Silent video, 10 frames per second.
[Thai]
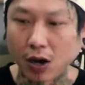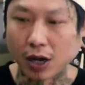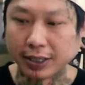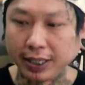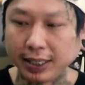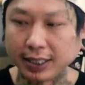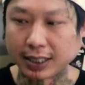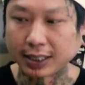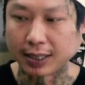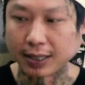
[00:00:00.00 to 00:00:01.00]
ก่อนที่
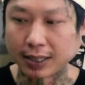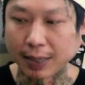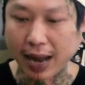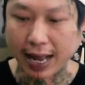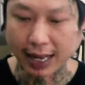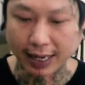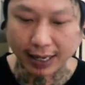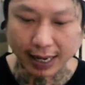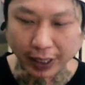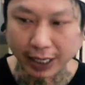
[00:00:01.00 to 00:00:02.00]
จะมา
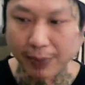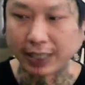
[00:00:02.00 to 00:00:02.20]
ตรงนี้ก็